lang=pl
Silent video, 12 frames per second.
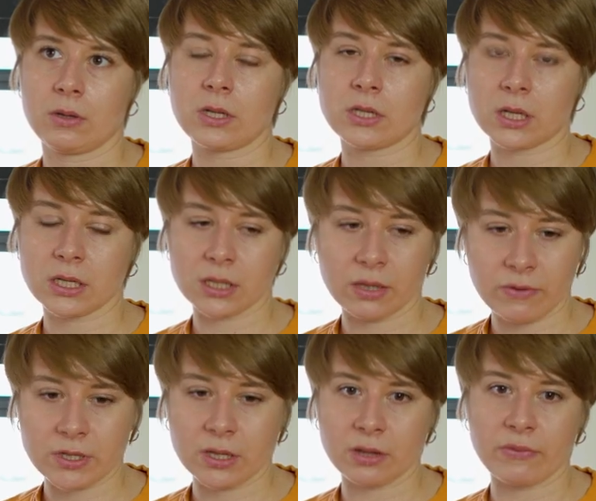No i też jakieś takie
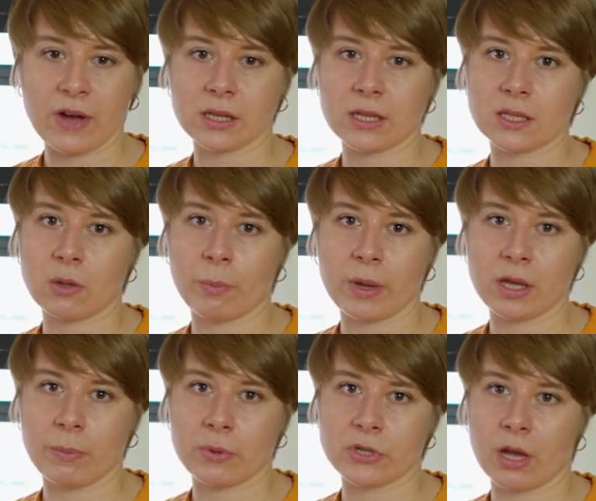właśnie twarde stąpanie po